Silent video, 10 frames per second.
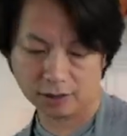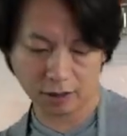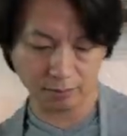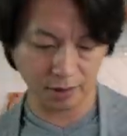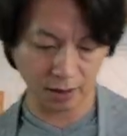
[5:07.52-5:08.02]
的
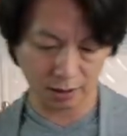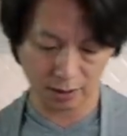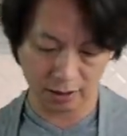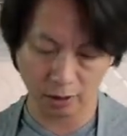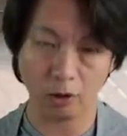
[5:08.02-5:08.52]
把
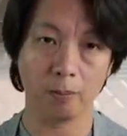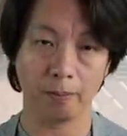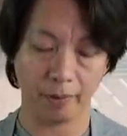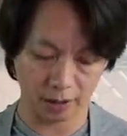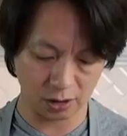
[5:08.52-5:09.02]
上面的这
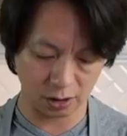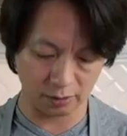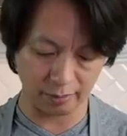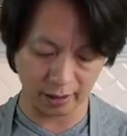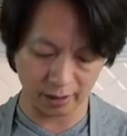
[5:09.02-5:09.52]
些烘
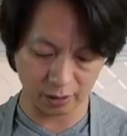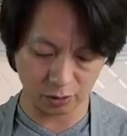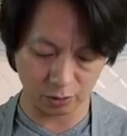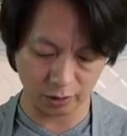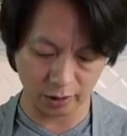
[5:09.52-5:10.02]
焙
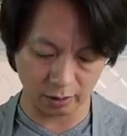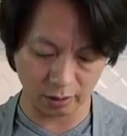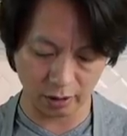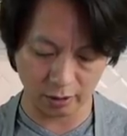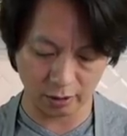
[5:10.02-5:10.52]
石把它移
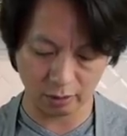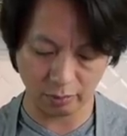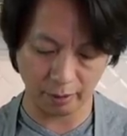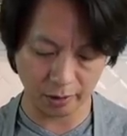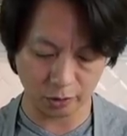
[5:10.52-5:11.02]
除掉。
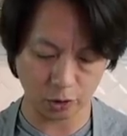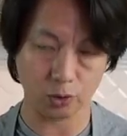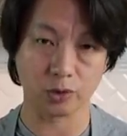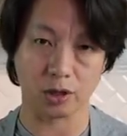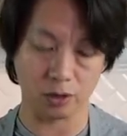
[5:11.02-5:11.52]
那
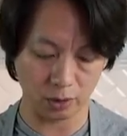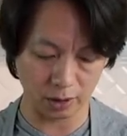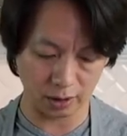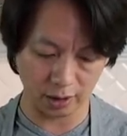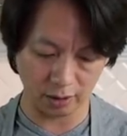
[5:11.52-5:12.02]
旁边有
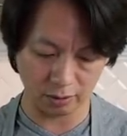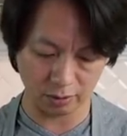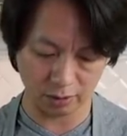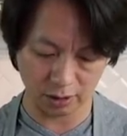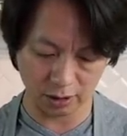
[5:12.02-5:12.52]
皱褶，所
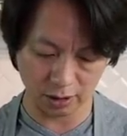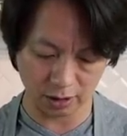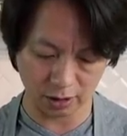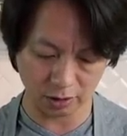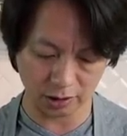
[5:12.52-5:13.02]
以你要
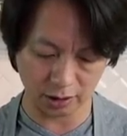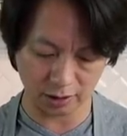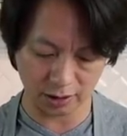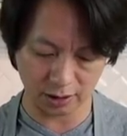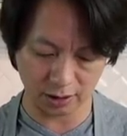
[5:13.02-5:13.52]
移
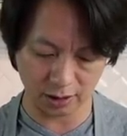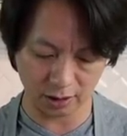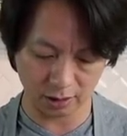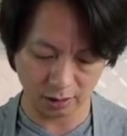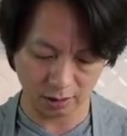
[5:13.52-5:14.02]
的时候小
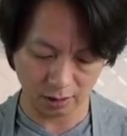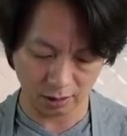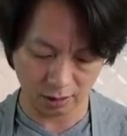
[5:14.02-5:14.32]
心一点。